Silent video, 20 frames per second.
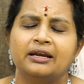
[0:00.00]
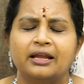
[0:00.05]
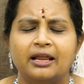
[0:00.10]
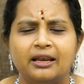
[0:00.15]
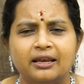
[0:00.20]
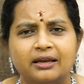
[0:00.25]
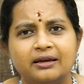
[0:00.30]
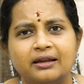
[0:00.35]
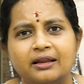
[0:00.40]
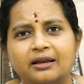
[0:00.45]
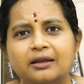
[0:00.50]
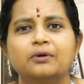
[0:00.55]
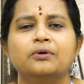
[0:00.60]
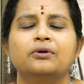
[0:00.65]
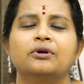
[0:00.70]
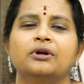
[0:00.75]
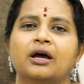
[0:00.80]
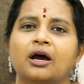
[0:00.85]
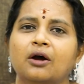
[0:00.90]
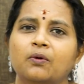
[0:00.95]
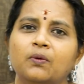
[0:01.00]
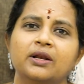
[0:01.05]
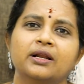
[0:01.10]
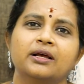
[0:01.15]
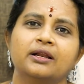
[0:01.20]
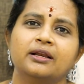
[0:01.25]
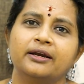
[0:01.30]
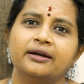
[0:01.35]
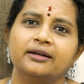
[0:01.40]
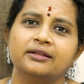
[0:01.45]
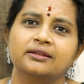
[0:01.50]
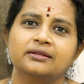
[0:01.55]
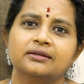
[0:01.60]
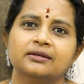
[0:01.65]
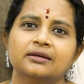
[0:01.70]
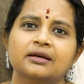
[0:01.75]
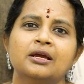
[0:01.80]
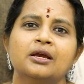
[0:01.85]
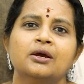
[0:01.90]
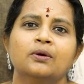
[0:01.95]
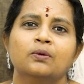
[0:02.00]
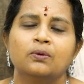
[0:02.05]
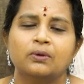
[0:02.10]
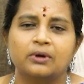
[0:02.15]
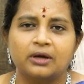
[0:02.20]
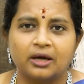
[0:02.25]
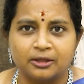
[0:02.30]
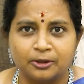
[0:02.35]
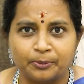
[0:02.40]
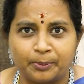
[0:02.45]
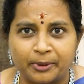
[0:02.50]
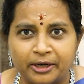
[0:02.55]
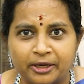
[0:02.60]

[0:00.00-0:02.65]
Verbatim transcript: நல்ல நல்ல ஒரு நாவல்கள் எடுத்து உட்காந்து